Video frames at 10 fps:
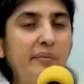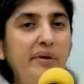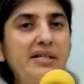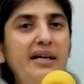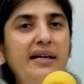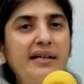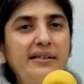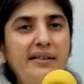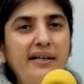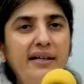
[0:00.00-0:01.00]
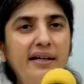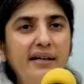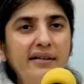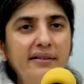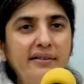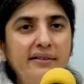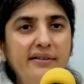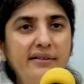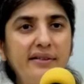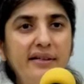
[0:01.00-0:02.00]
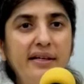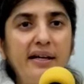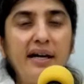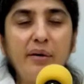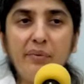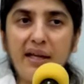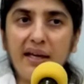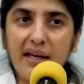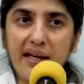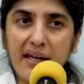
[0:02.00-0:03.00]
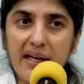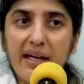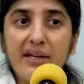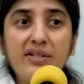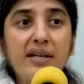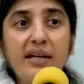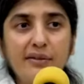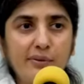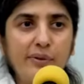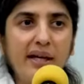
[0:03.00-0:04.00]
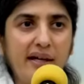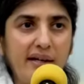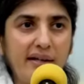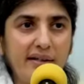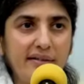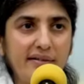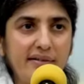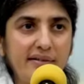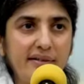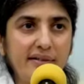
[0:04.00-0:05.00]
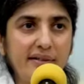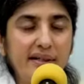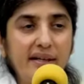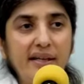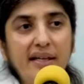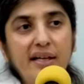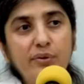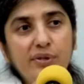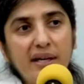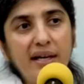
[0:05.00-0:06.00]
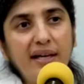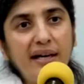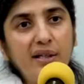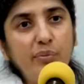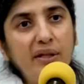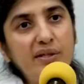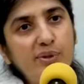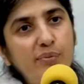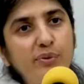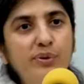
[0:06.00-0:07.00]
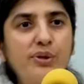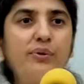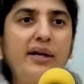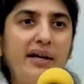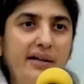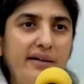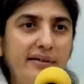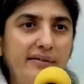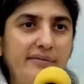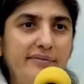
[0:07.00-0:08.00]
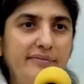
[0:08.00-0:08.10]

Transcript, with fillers: हमेशा याद रखना है हमने एक जना खोया है लेकिन उस एक आत्मा ने सब कुछ खोया है